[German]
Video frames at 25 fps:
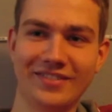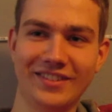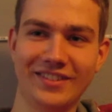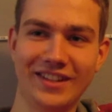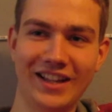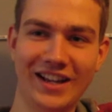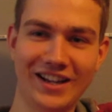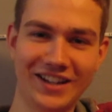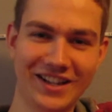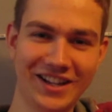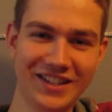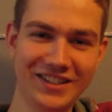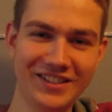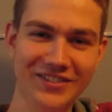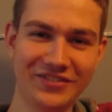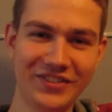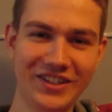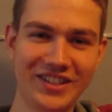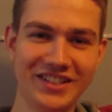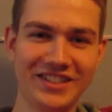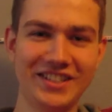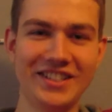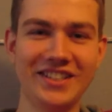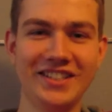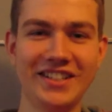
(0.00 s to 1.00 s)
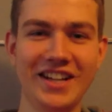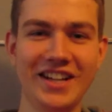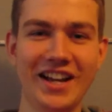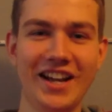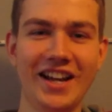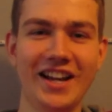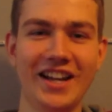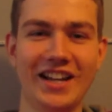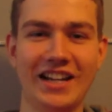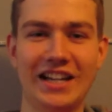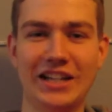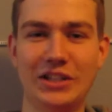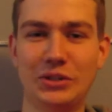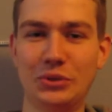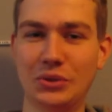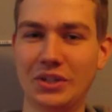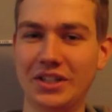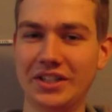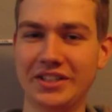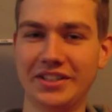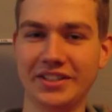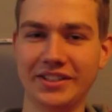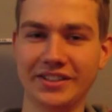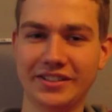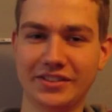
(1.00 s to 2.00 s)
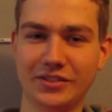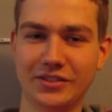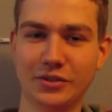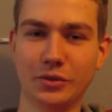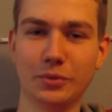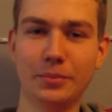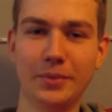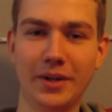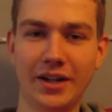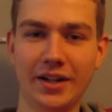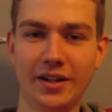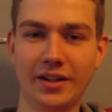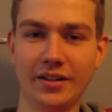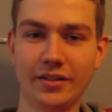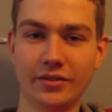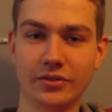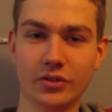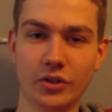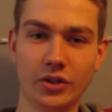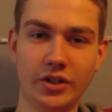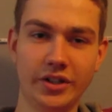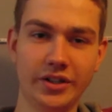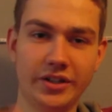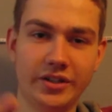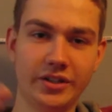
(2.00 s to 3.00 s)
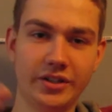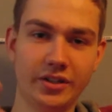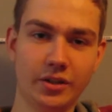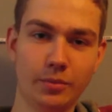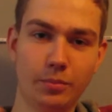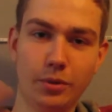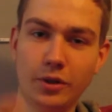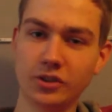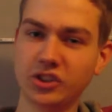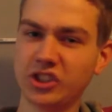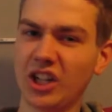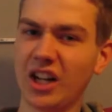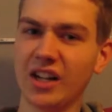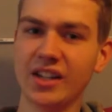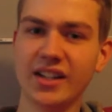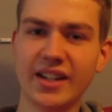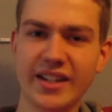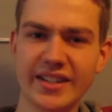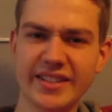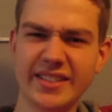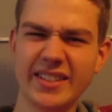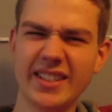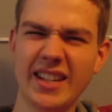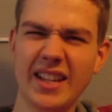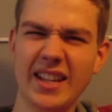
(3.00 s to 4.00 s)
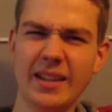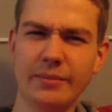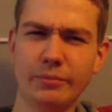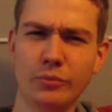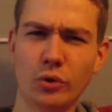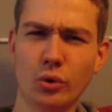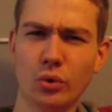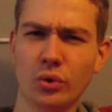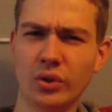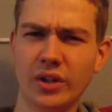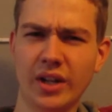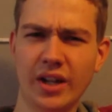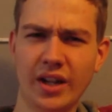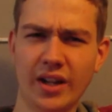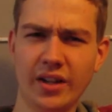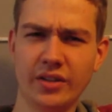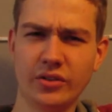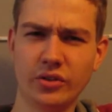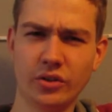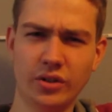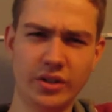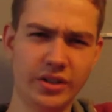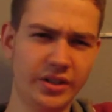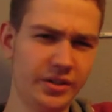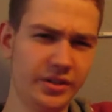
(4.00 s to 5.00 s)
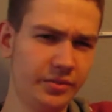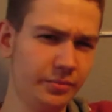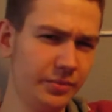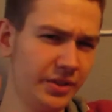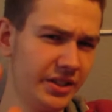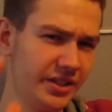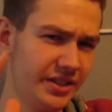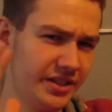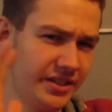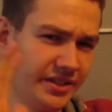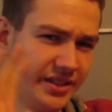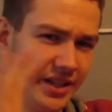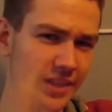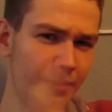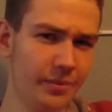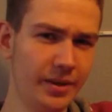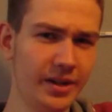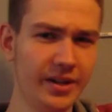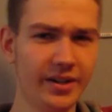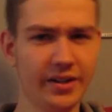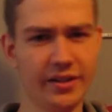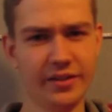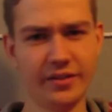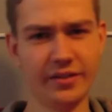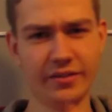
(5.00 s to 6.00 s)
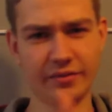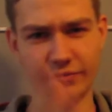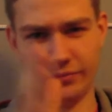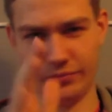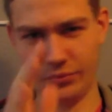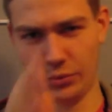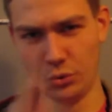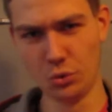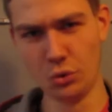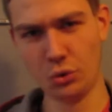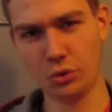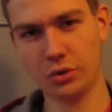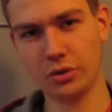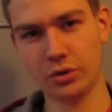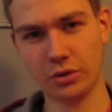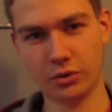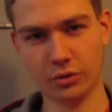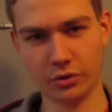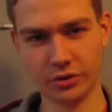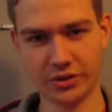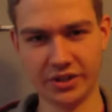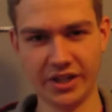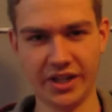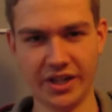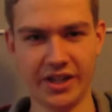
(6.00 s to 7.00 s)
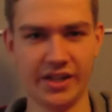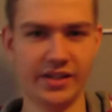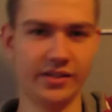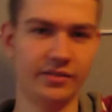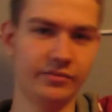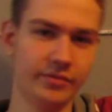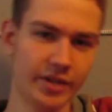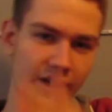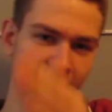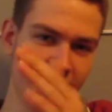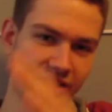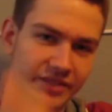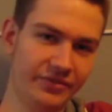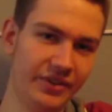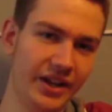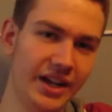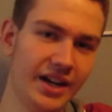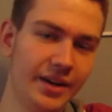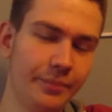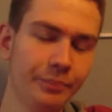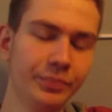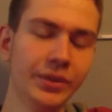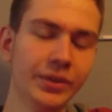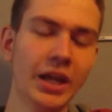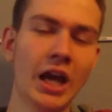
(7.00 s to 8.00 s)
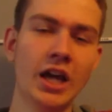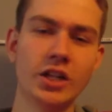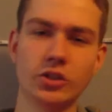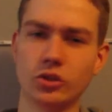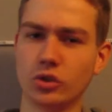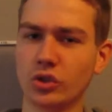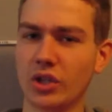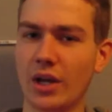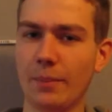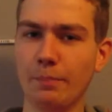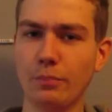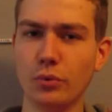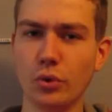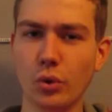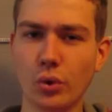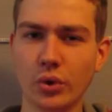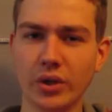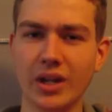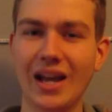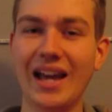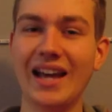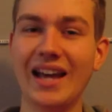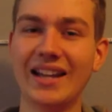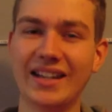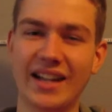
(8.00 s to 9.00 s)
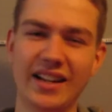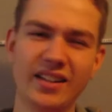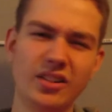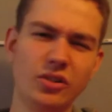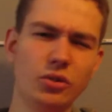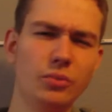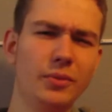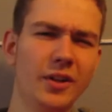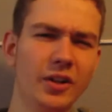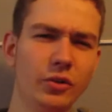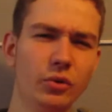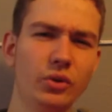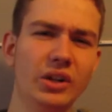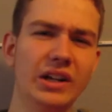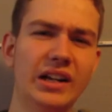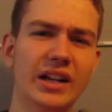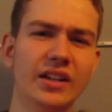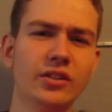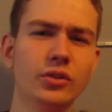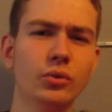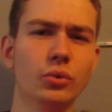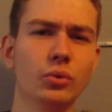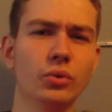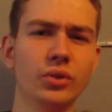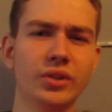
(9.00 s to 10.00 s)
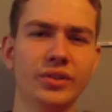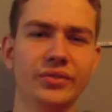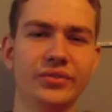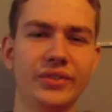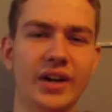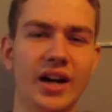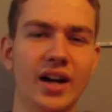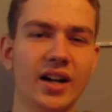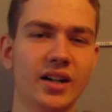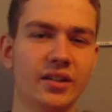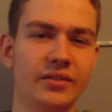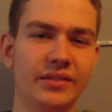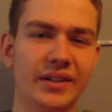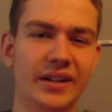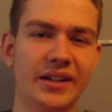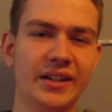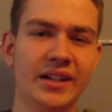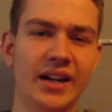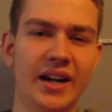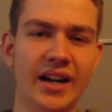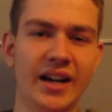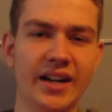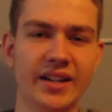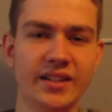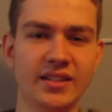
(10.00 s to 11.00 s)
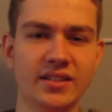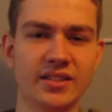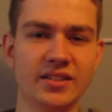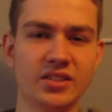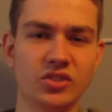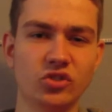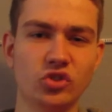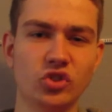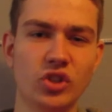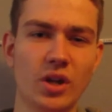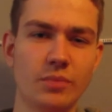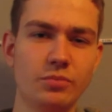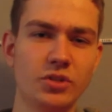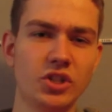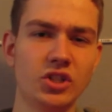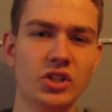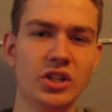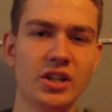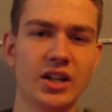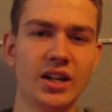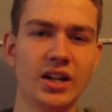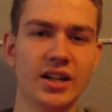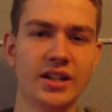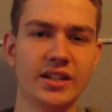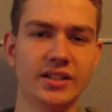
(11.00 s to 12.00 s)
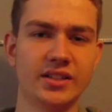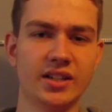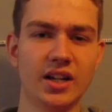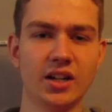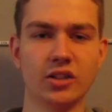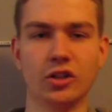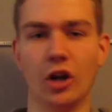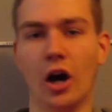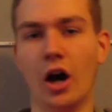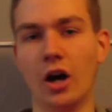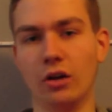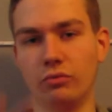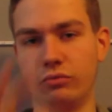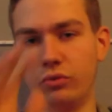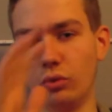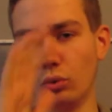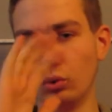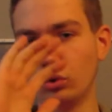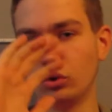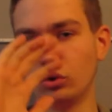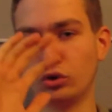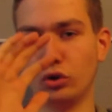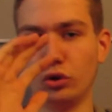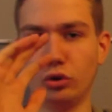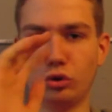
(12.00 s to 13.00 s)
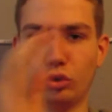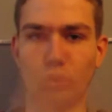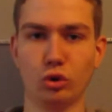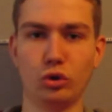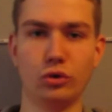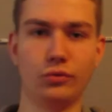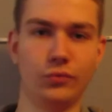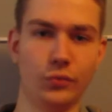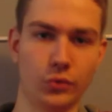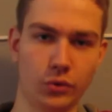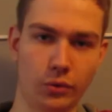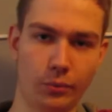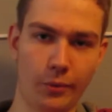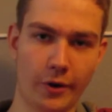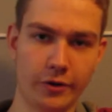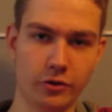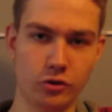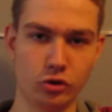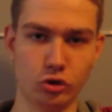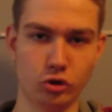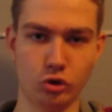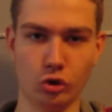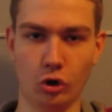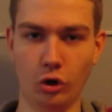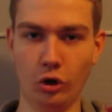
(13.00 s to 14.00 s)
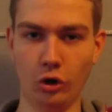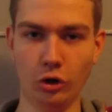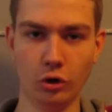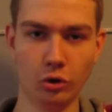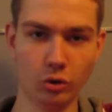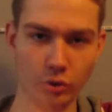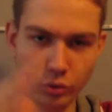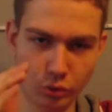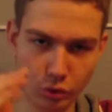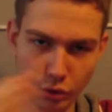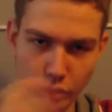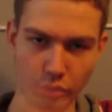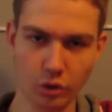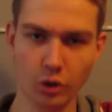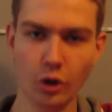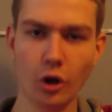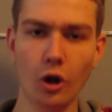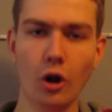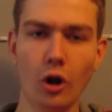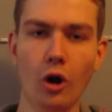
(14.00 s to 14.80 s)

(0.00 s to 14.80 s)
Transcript: Ja, ganz wichtig, natürlich ist immer, soll ich eine Pauschalreise nehmen oder soll ich mir selber Flug, Hotel, Transfer zusammenbuchen? Das ist immer so eine ganz große Frage, weil der eine ist ein Schnäppchenjäger, der sagt, ja, einen Flug, den kriege ich für 20 Euro, ne?